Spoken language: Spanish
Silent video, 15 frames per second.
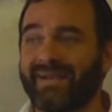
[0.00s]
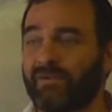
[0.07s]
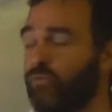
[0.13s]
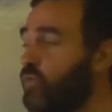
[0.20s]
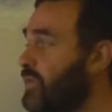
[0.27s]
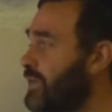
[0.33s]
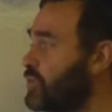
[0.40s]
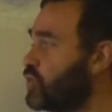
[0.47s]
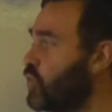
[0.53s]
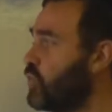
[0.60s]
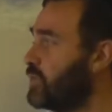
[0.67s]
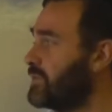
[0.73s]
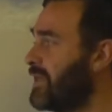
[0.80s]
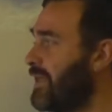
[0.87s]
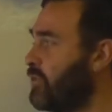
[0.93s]
un
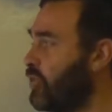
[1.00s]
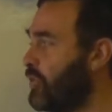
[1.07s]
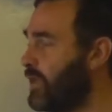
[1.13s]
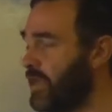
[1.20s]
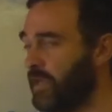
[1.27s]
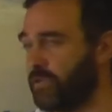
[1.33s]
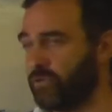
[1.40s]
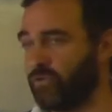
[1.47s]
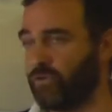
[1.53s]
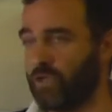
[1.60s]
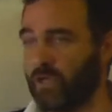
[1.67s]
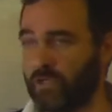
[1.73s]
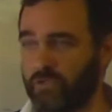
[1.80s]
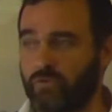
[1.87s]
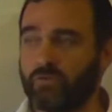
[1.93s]
resultado de esto y
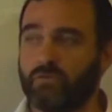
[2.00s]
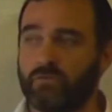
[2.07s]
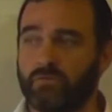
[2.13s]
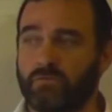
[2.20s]
esto,